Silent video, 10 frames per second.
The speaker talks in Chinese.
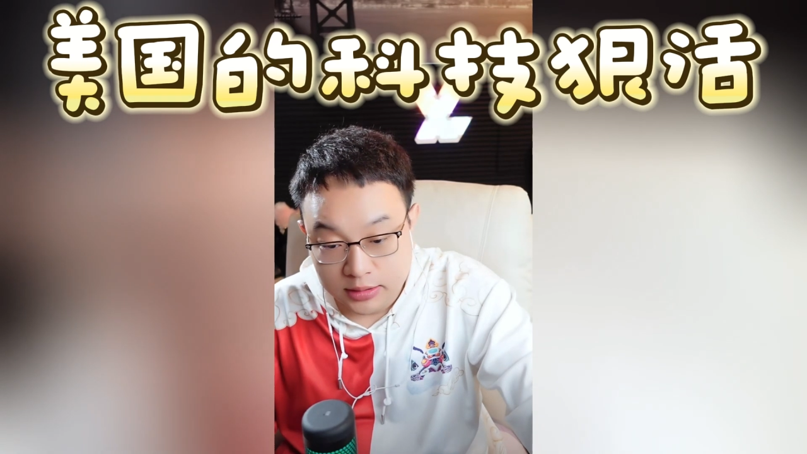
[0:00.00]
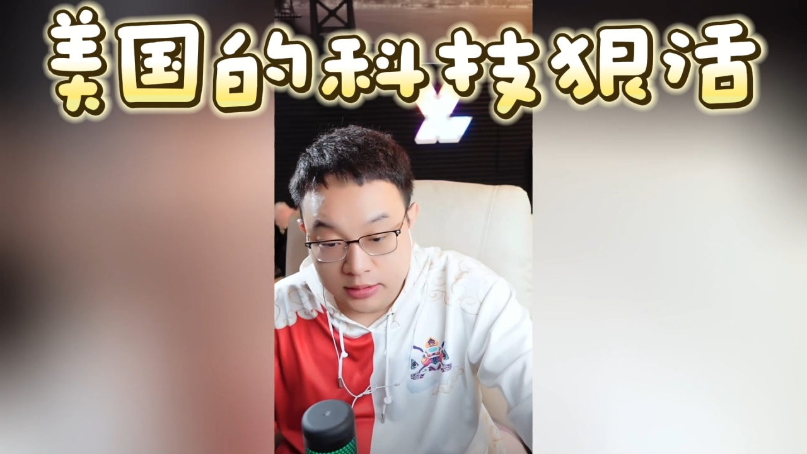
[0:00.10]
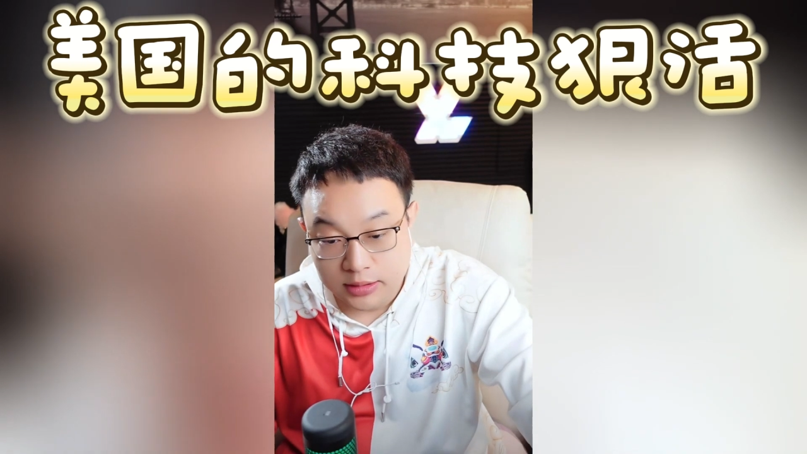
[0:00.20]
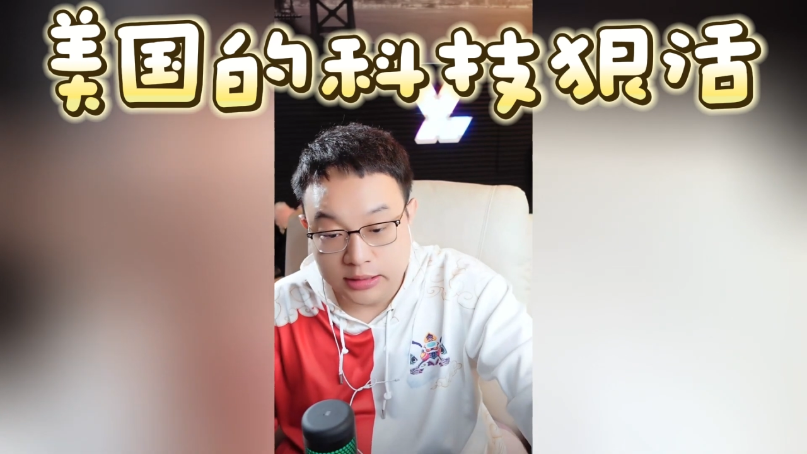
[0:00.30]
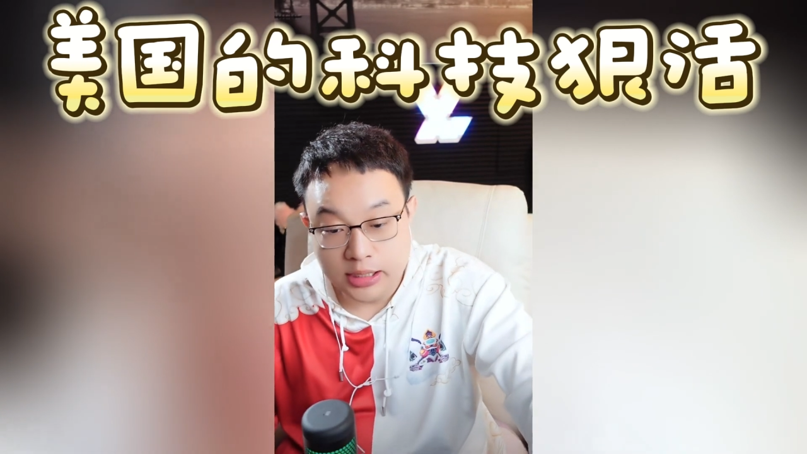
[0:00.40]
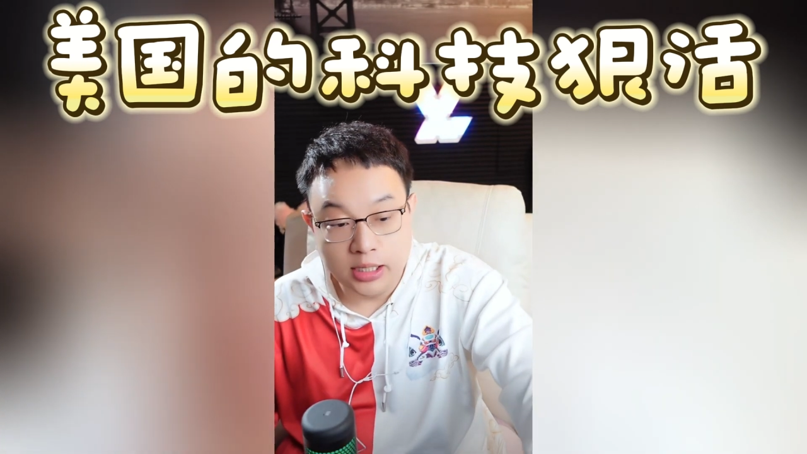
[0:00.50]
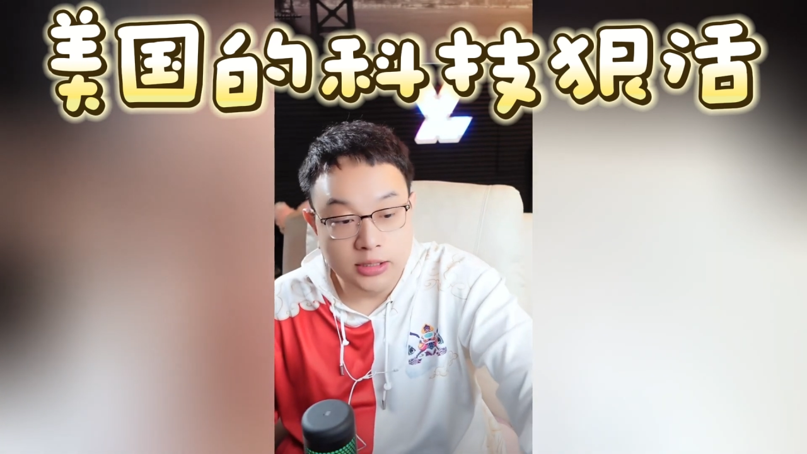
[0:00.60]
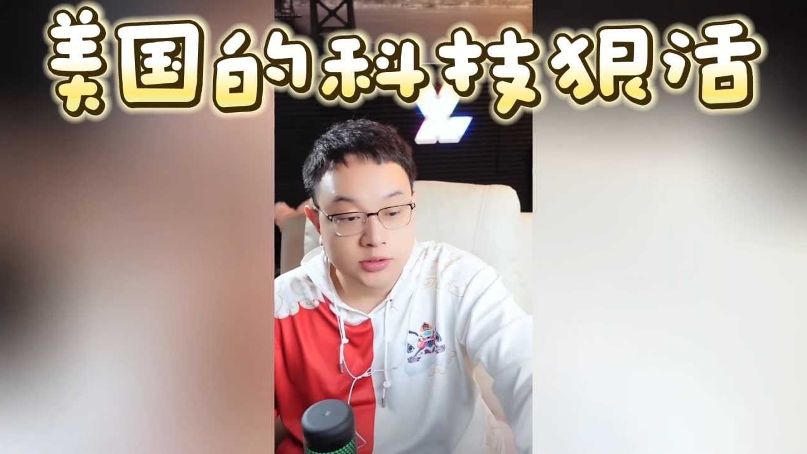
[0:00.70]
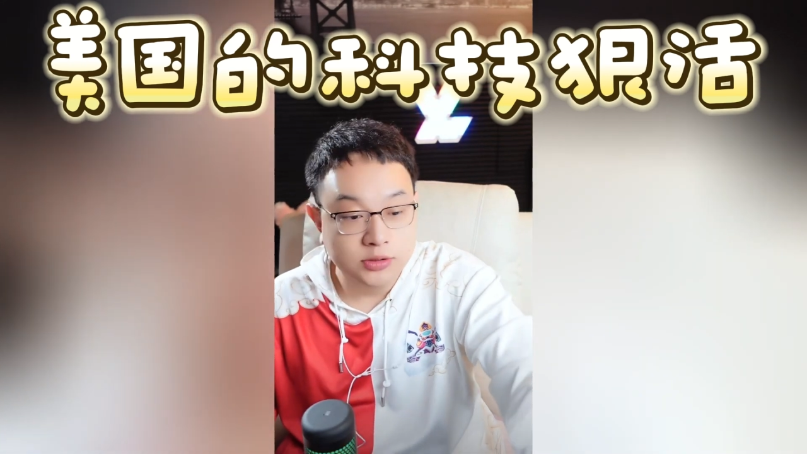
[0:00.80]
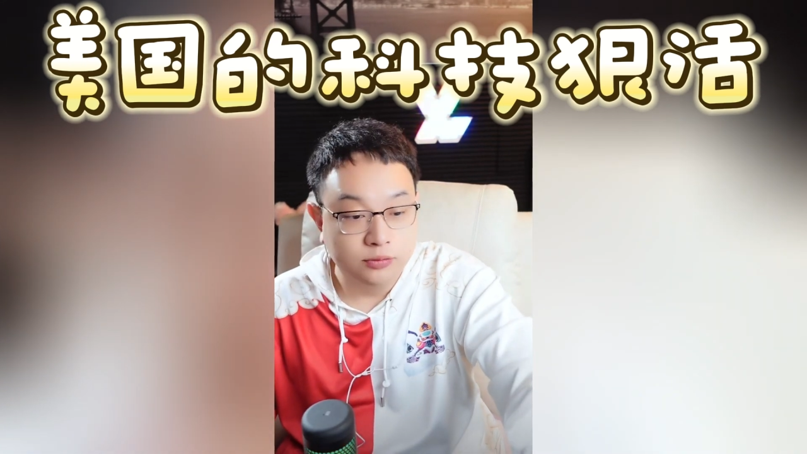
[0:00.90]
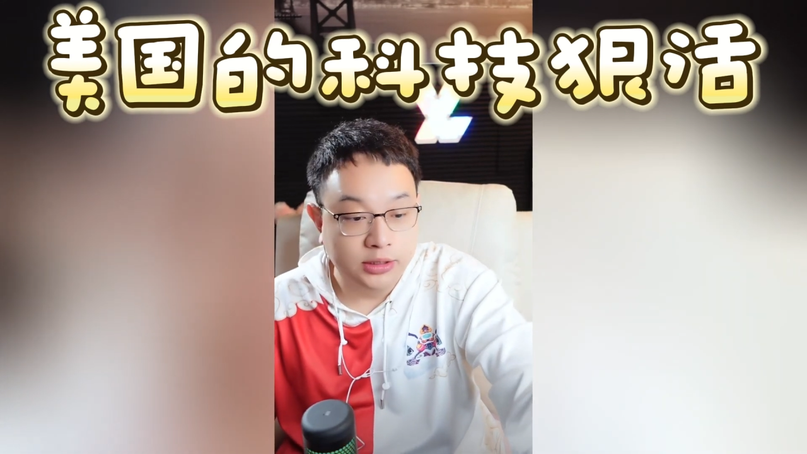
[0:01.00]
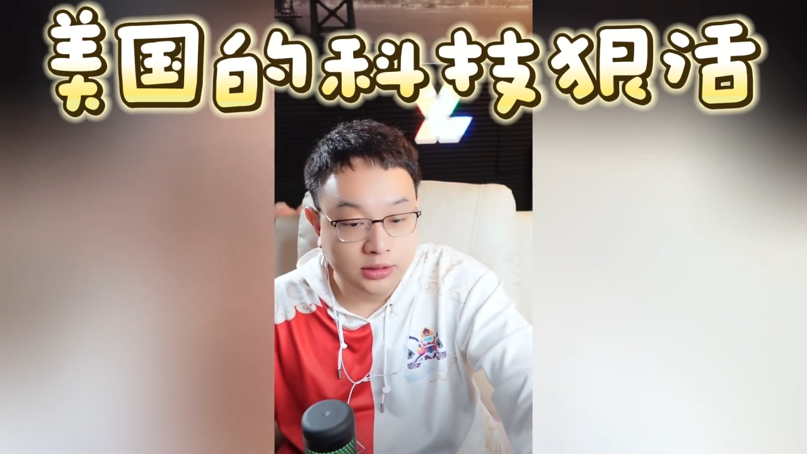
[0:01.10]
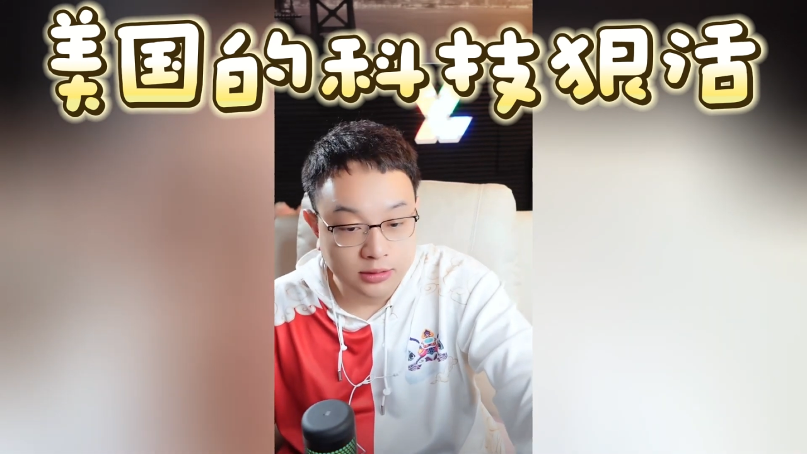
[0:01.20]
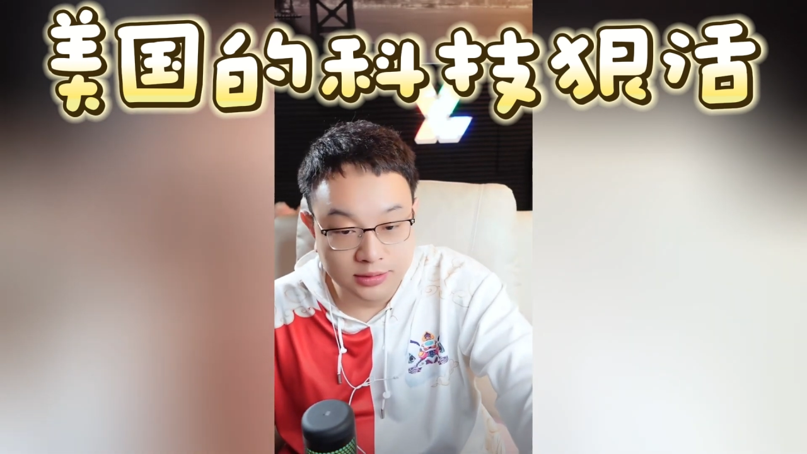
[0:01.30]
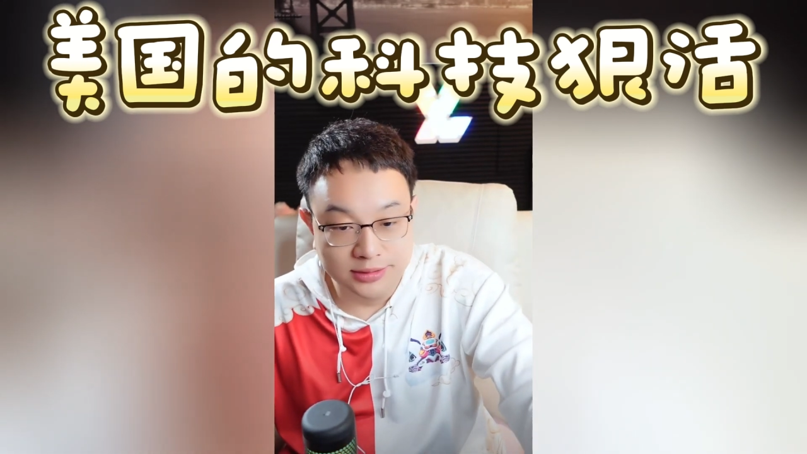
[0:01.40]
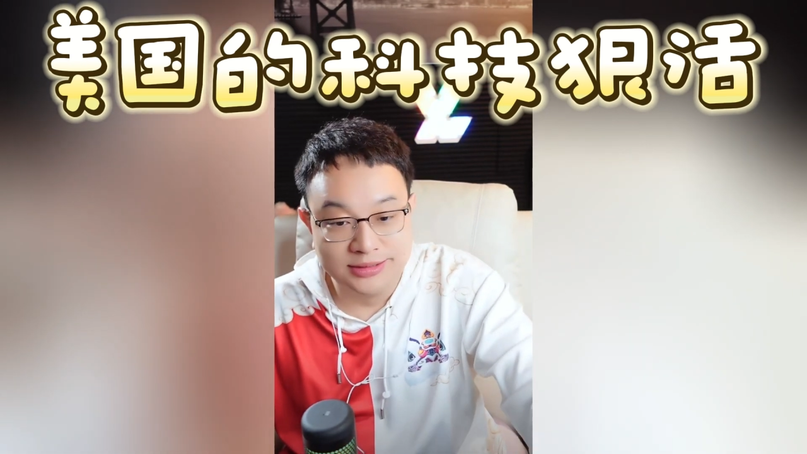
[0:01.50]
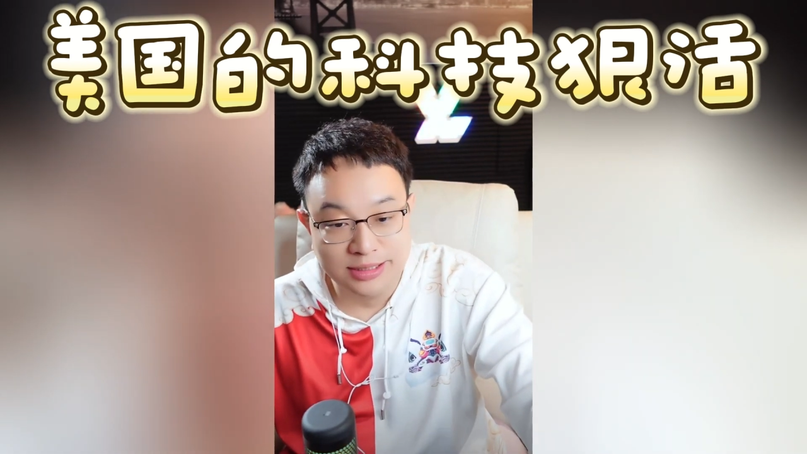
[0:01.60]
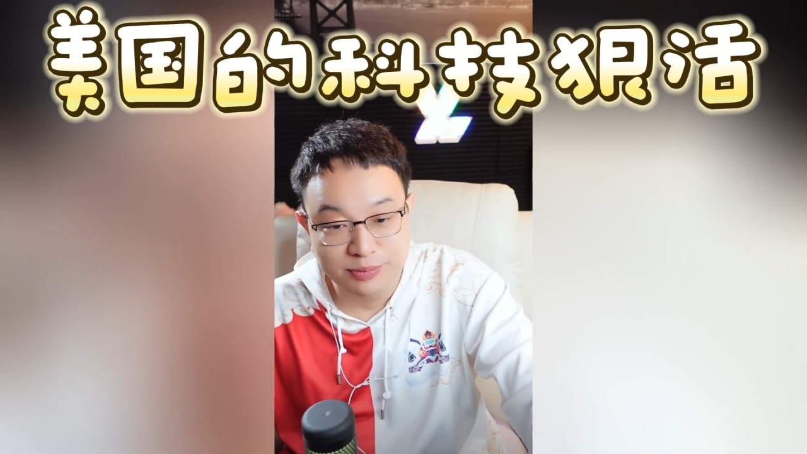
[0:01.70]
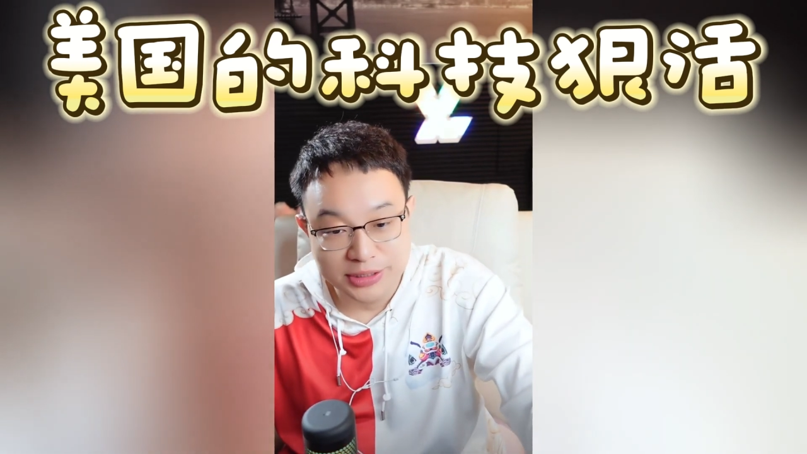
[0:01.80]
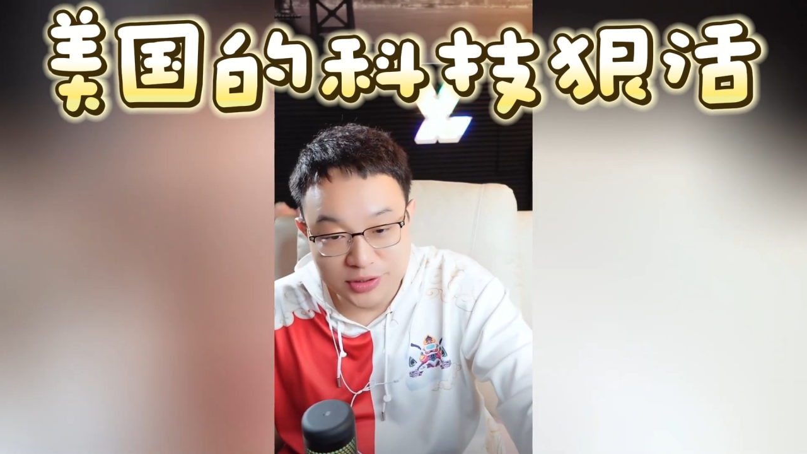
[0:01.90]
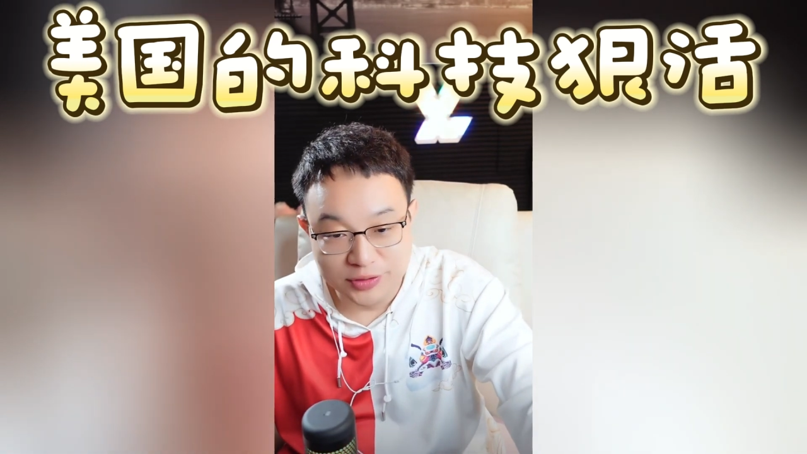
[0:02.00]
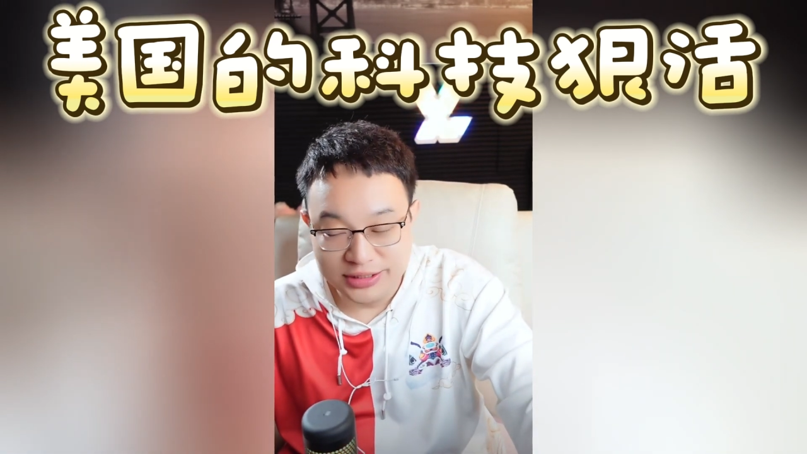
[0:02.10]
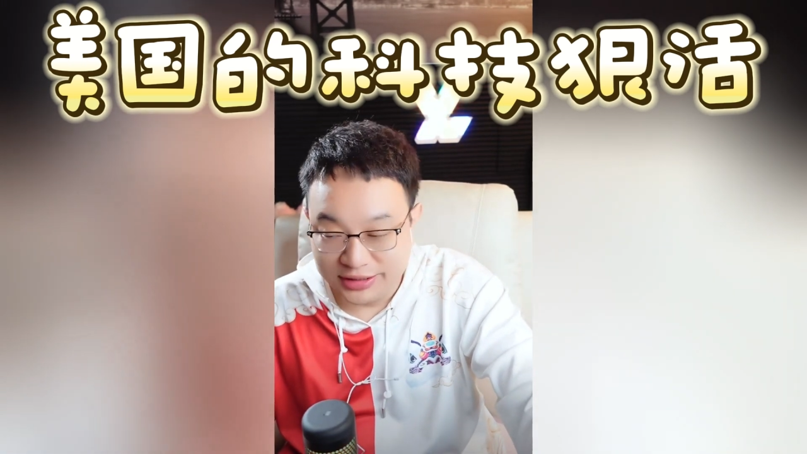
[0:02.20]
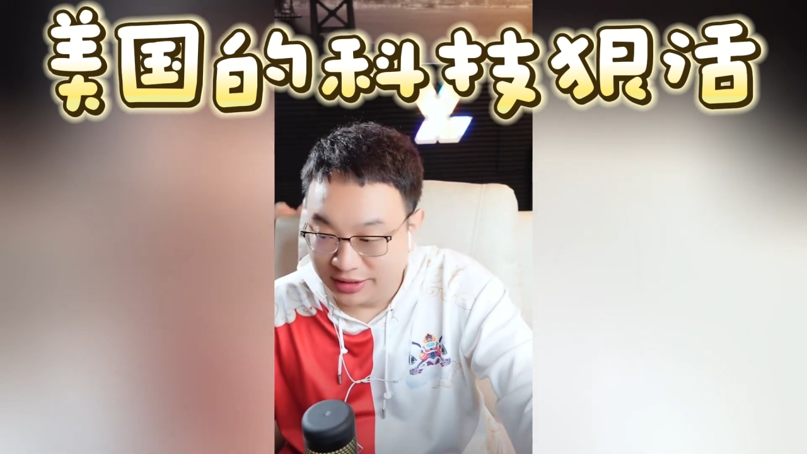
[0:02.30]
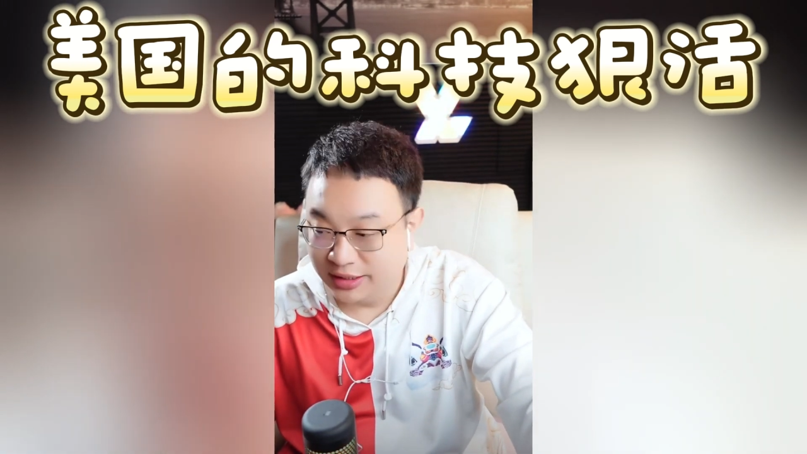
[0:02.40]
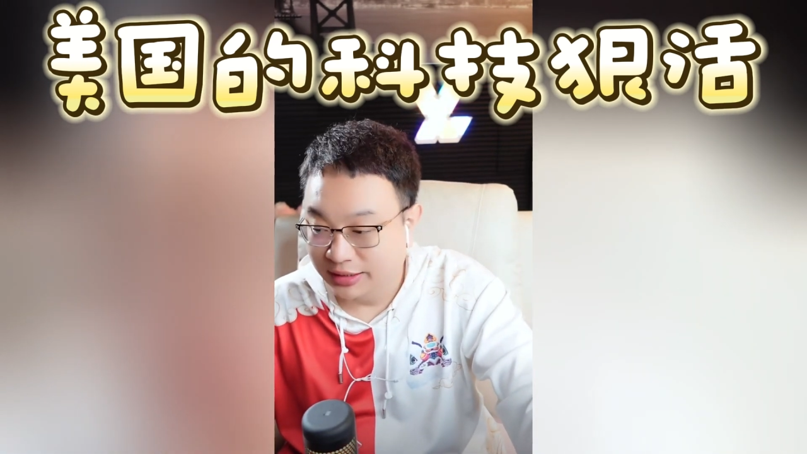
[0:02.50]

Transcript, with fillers: 来戴尔幺四五零，这名叫的你挺狠。